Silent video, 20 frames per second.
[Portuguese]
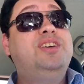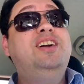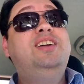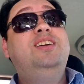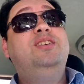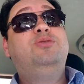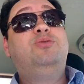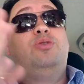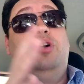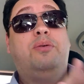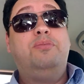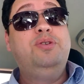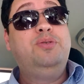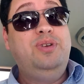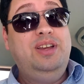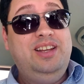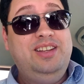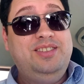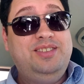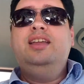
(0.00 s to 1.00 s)
querido Robin
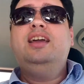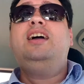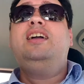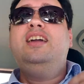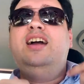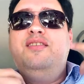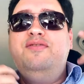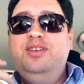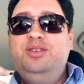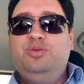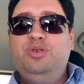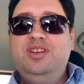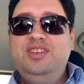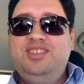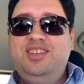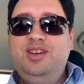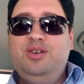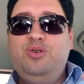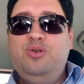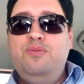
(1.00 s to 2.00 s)
Williams. E aí a aventura em
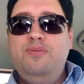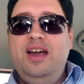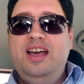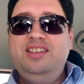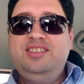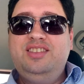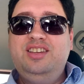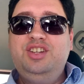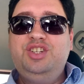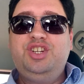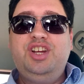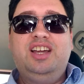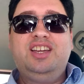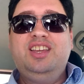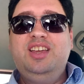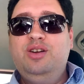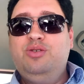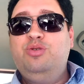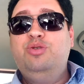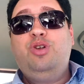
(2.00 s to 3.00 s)
si começa já
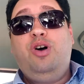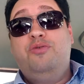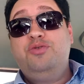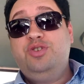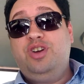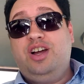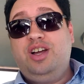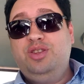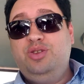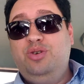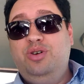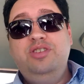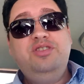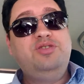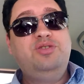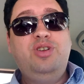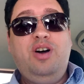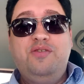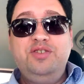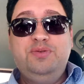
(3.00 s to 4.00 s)
que com novos
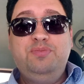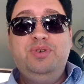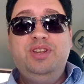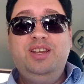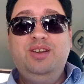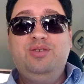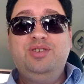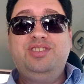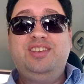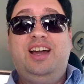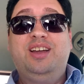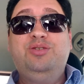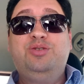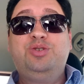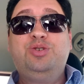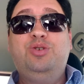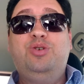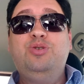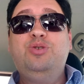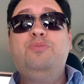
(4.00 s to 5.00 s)
jogadores, novos perigos saem do
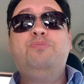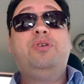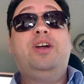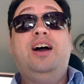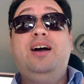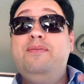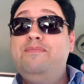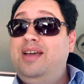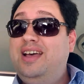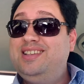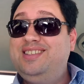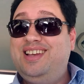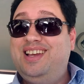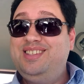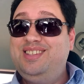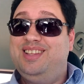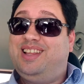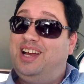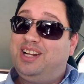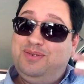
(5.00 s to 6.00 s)
jogo para ameaçar a
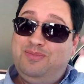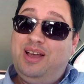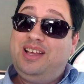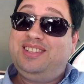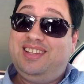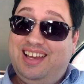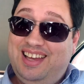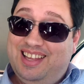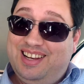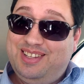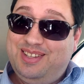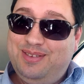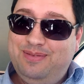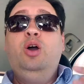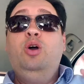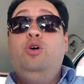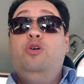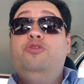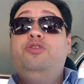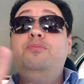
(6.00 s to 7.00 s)
cidade e ameaçar eles.
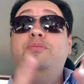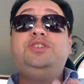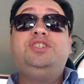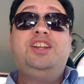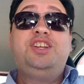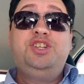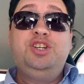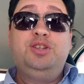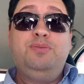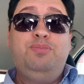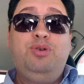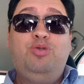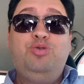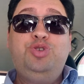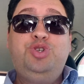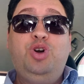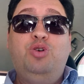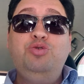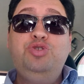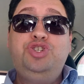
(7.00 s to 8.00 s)
O filme é dirigido
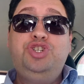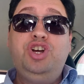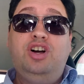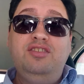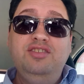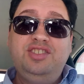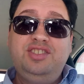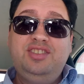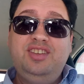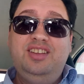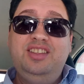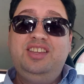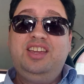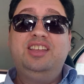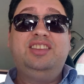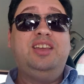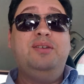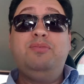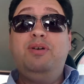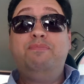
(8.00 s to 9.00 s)
pelo Joe Johnston,
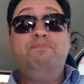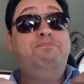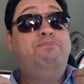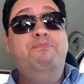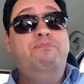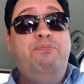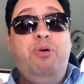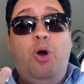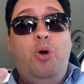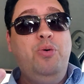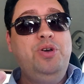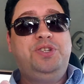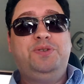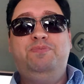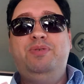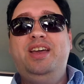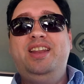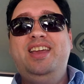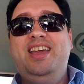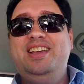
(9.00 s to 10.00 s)
que tem uma boa
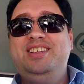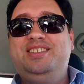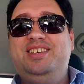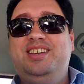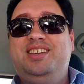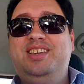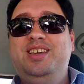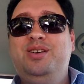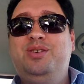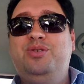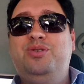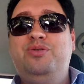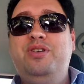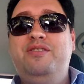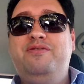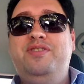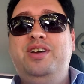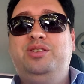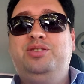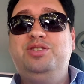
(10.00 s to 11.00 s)
experiência aqui com
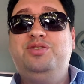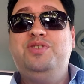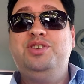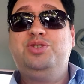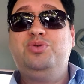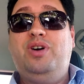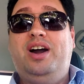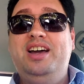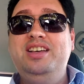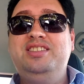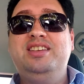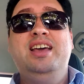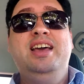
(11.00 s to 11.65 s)
efeitos visuais